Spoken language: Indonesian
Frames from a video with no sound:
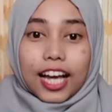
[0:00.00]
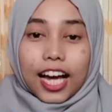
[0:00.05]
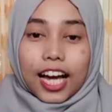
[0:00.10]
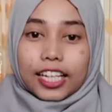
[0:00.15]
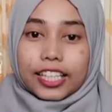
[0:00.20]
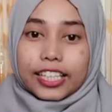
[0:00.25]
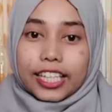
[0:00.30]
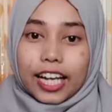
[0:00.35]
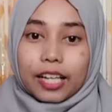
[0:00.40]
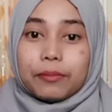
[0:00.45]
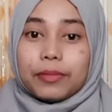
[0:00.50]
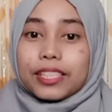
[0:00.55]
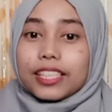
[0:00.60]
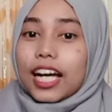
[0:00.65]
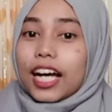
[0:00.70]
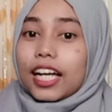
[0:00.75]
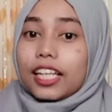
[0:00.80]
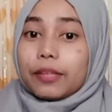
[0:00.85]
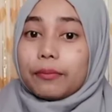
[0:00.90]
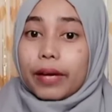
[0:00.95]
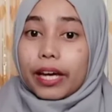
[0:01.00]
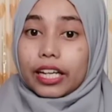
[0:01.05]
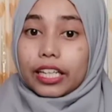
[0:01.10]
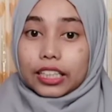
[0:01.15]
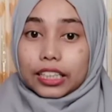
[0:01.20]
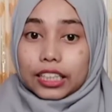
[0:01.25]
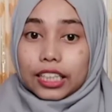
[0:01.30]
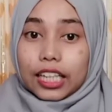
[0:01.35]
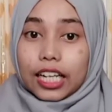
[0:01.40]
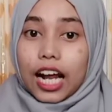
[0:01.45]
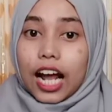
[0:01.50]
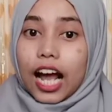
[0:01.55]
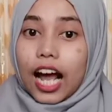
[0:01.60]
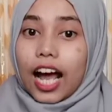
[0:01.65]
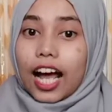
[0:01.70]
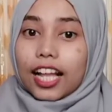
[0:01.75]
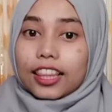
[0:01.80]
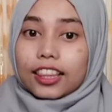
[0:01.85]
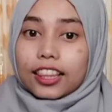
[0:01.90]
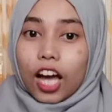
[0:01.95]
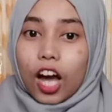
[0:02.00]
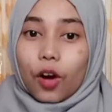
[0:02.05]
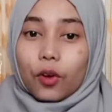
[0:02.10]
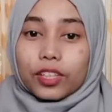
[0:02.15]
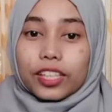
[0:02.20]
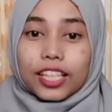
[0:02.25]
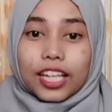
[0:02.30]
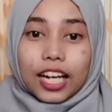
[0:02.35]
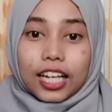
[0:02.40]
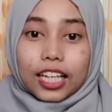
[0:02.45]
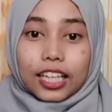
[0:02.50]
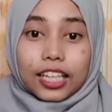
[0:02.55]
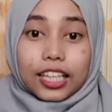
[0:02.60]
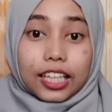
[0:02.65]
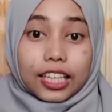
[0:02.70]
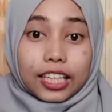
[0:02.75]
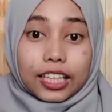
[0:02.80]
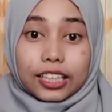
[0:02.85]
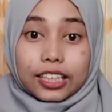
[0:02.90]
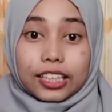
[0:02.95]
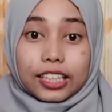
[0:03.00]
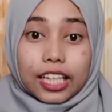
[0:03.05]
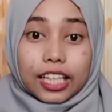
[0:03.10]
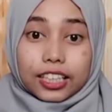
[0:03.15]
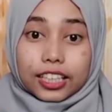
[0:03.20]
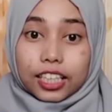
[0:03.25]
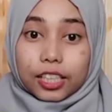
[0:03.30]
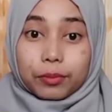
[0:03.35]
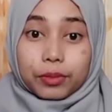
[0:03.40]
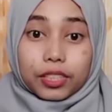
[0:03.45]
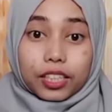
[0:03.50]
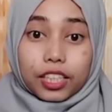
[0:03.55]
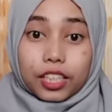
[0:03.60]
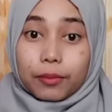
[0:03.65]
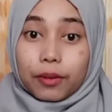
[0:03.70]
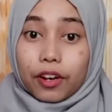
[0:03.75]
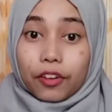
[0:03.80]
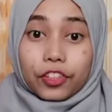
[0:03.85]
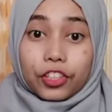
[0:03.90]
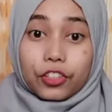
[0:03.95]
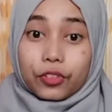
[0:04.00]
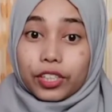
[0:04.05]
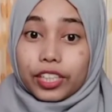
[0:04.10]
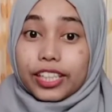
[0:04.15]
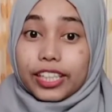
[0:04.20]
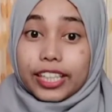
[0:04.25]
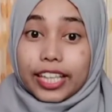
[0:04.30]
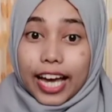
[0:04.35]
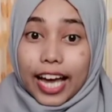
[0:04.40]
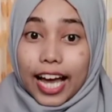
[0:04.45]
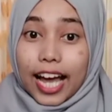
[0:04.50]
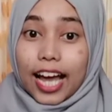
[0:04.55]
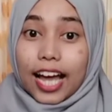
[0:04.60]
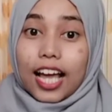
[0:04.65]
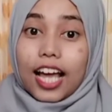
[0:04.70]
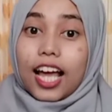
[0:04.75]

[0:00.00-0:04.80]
Kalian bisa klik banner atau tinggal klik link di deskripsi di bawah video ini ya.